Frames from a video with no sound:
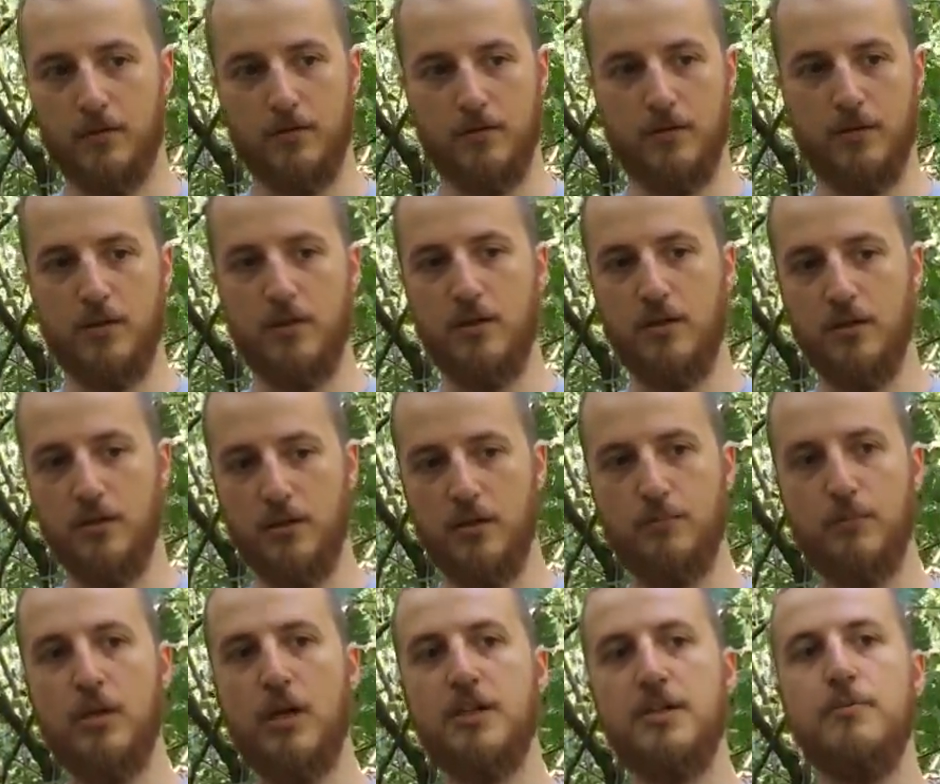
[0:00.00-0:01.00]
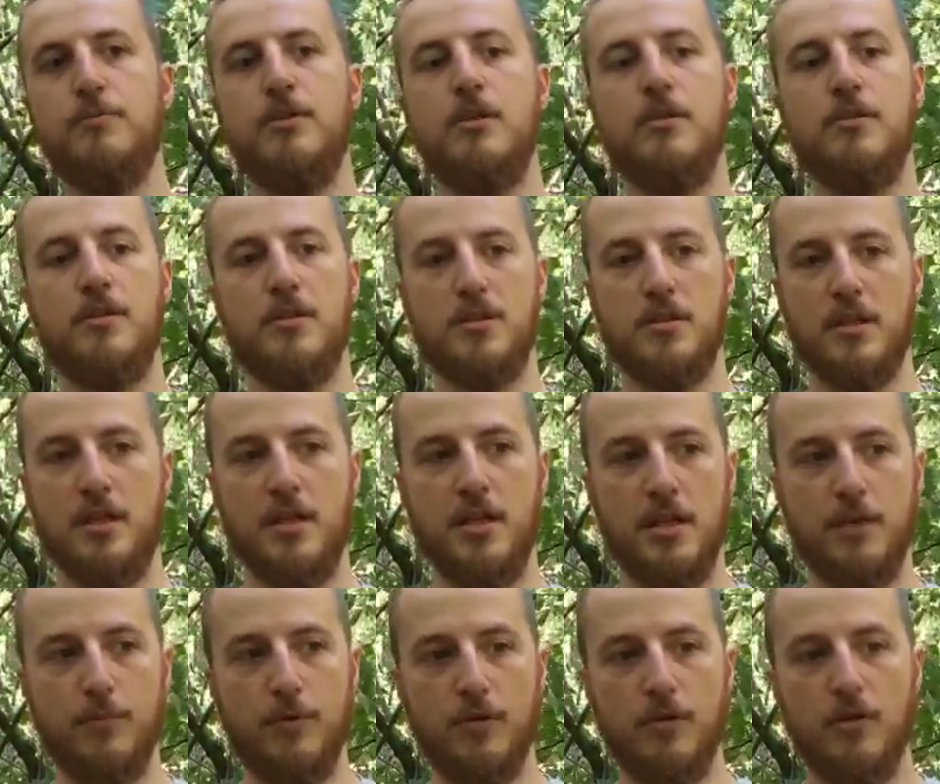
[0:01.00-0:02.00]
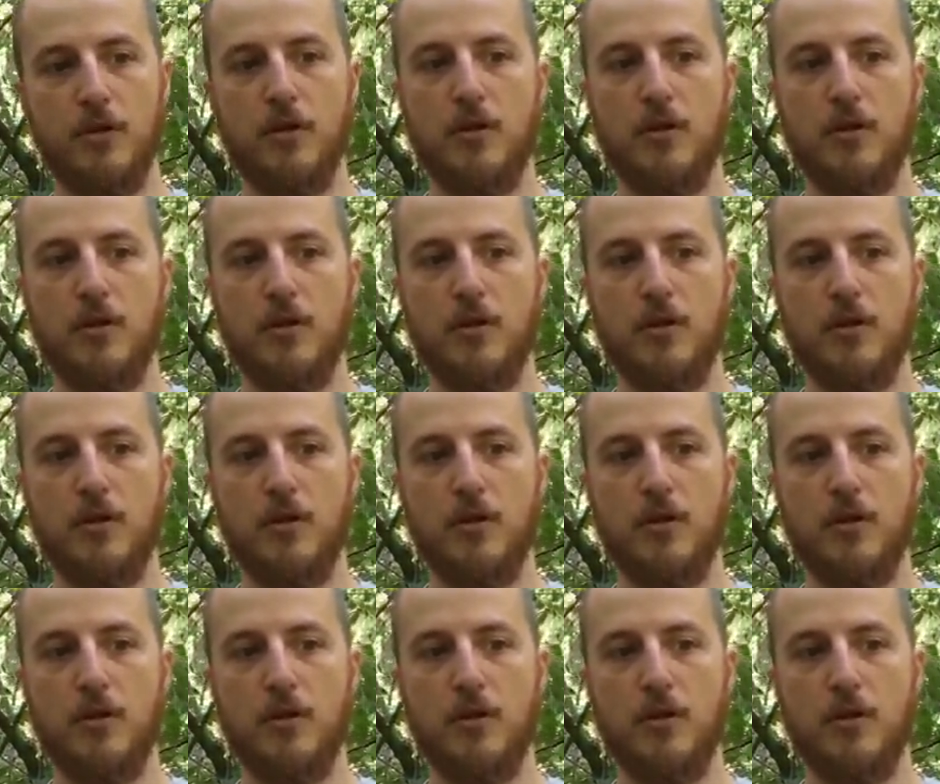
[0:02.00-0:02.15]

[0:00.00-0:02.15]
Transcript: И ну, мы хотим делиться знаниями.